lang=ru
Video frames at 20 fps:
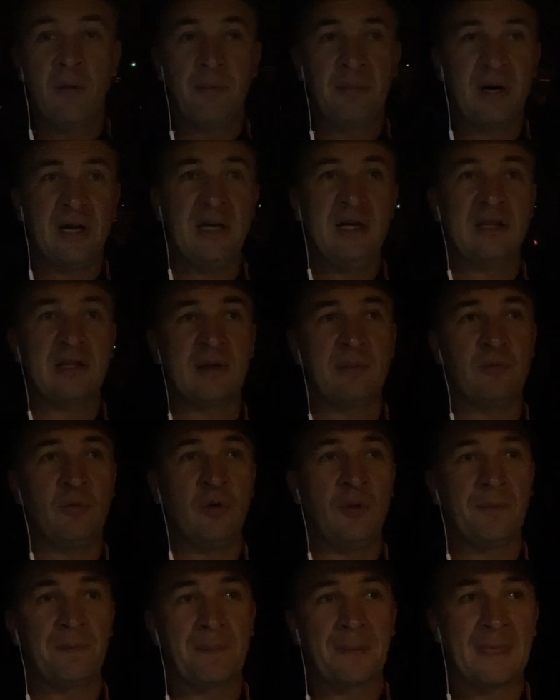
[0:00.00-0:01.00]

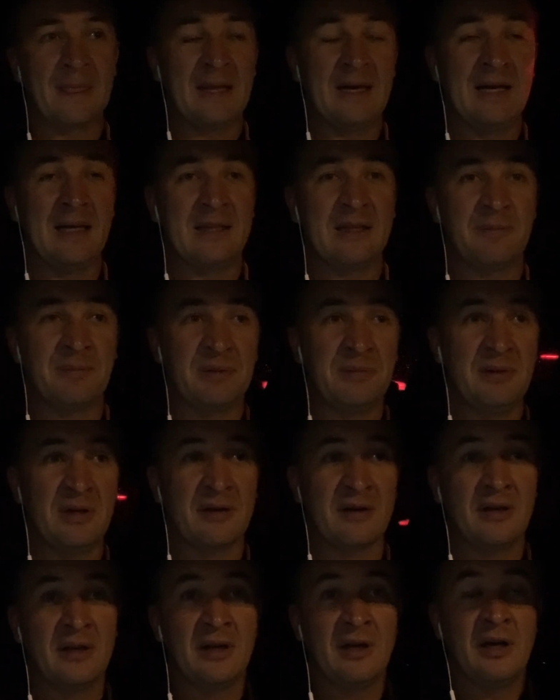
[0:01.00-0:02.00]
Поэтому, э,
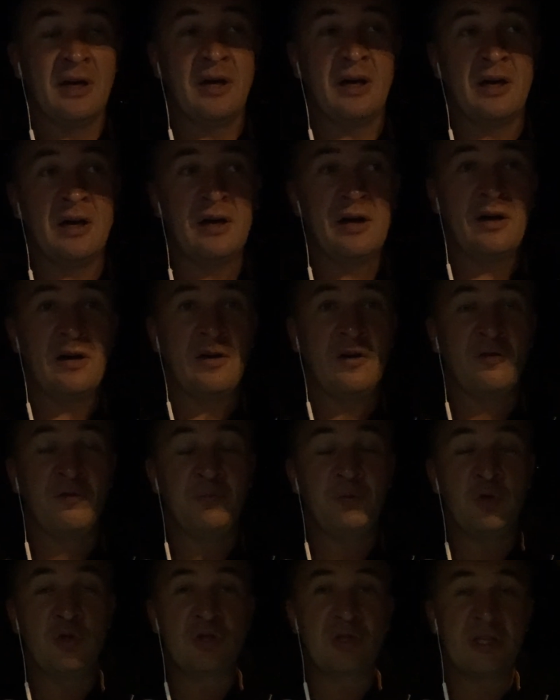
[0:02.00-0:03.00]
например, э, в
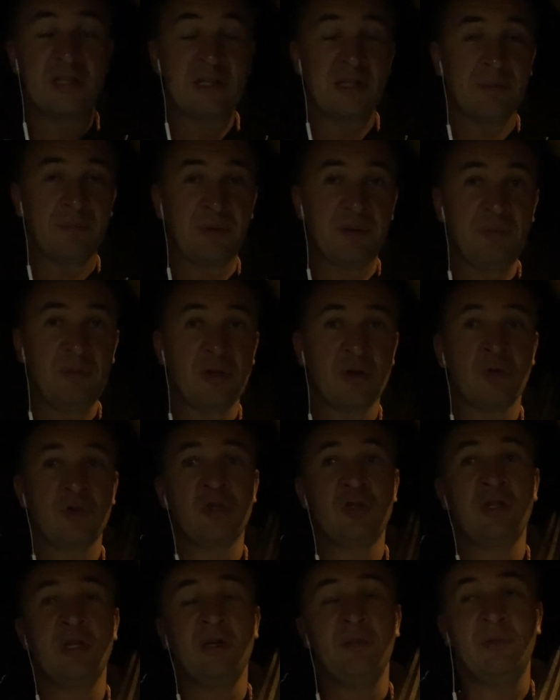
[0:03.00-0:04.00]
бюджете, к примеру,
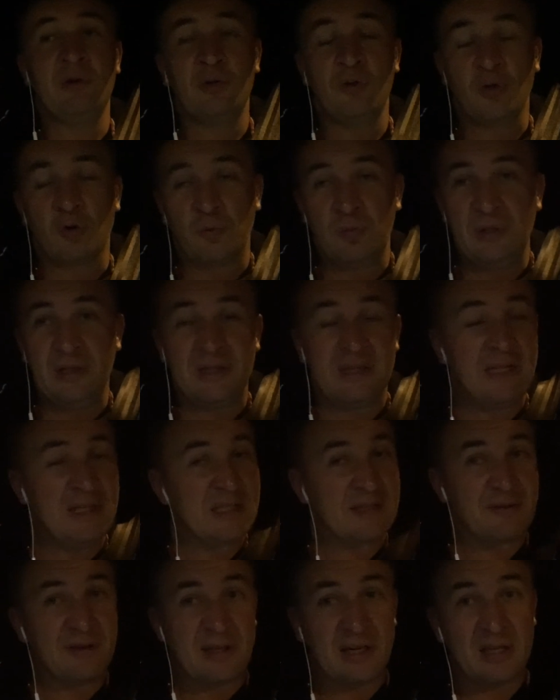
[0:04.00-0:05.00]
4 миллиона рублей
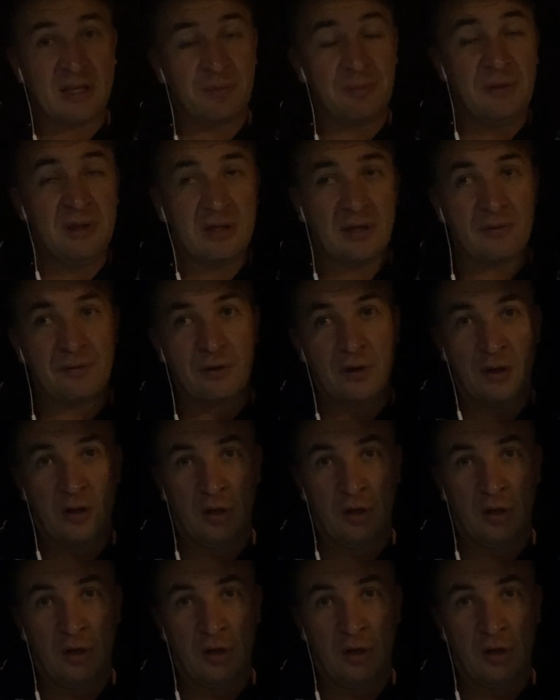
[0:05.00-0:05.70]
30 квадратных метров,